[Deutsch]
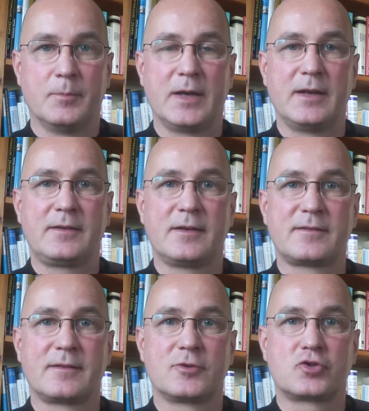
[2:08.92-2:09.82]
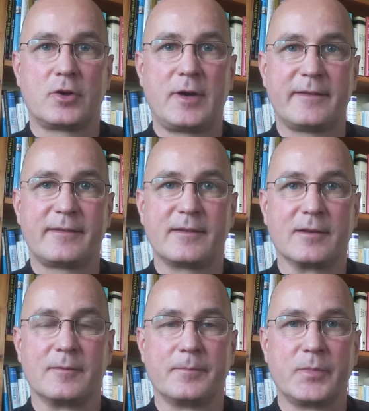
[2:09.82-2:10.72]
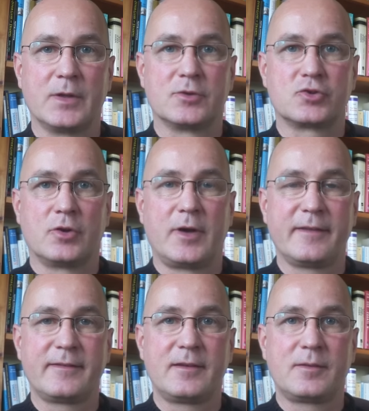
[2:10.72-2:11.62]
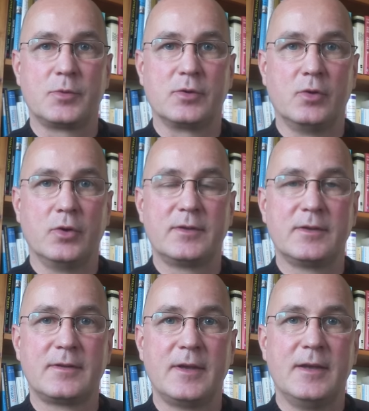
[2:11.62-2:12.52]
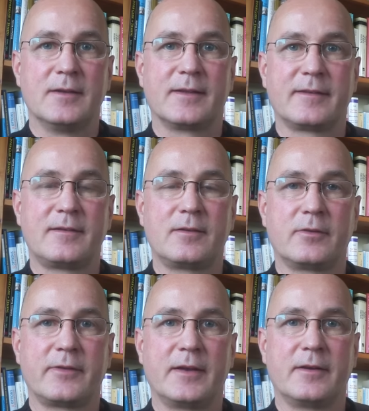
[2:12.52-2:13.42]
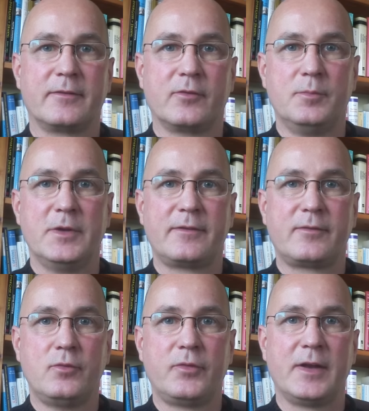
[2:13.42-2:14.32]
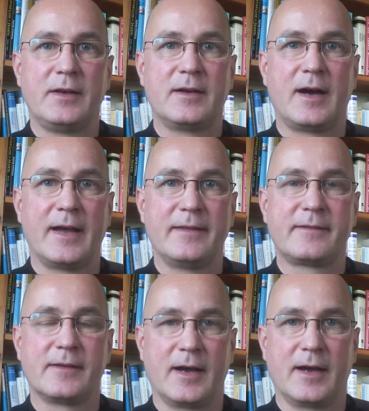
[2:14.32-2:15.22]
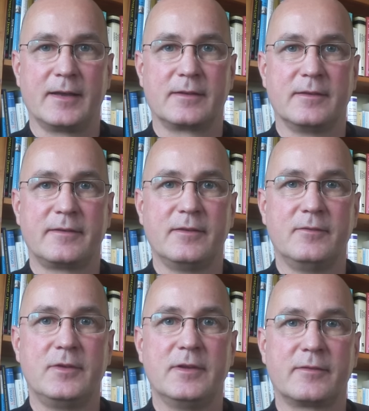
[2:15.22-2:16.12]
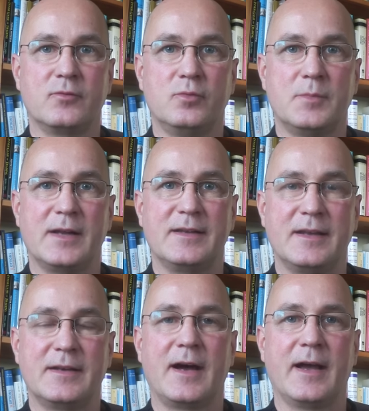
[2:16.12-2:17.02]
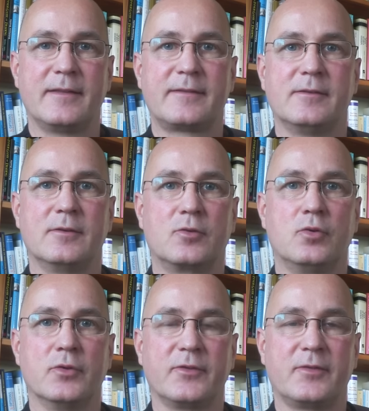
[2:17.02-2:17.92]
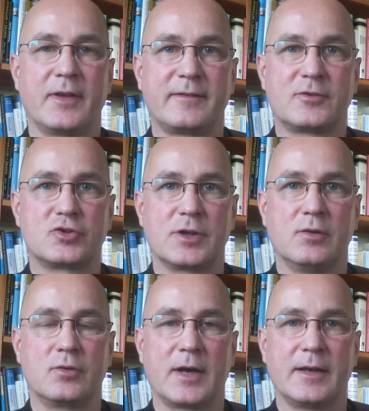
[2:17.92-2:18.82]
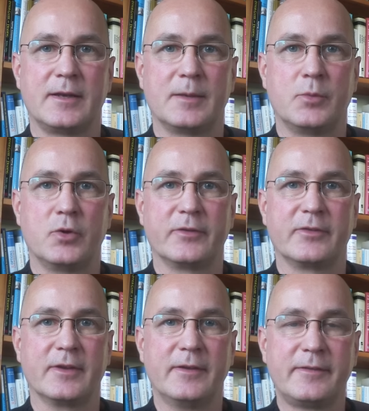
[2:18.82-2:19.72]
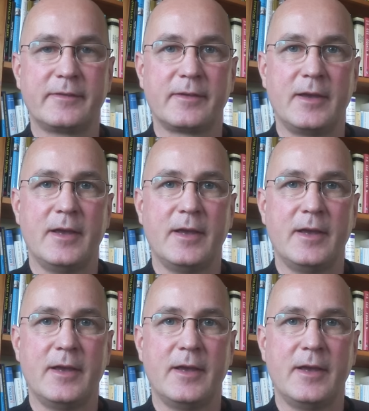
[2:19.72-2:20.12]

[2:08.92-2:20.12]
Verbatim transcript: Man nennt das Stochastik. Stochastik bedeutet, dass sich aus einer Summe zufälliger Einzelereignisse, wie es nun mal jede einzelne Kursfeststellung an der Börse ist,